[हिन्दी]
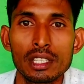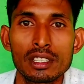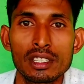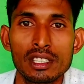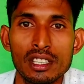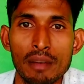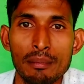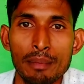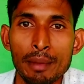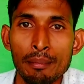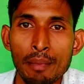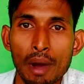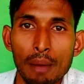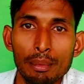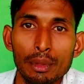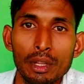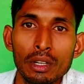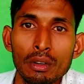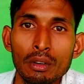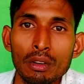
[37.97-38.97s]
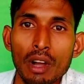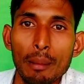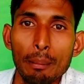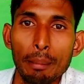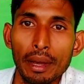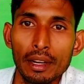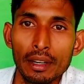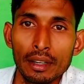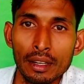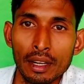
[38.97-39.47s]
के सभी मापदंडों का
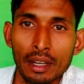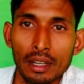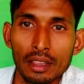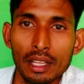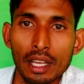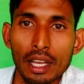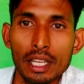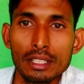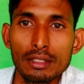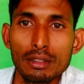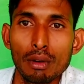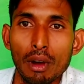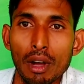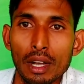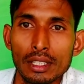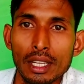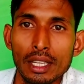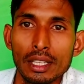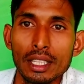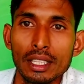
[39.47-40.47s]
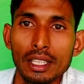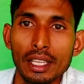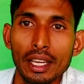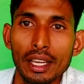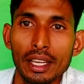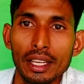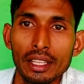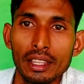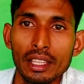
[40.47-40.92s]
पालन करता है जो आजादी के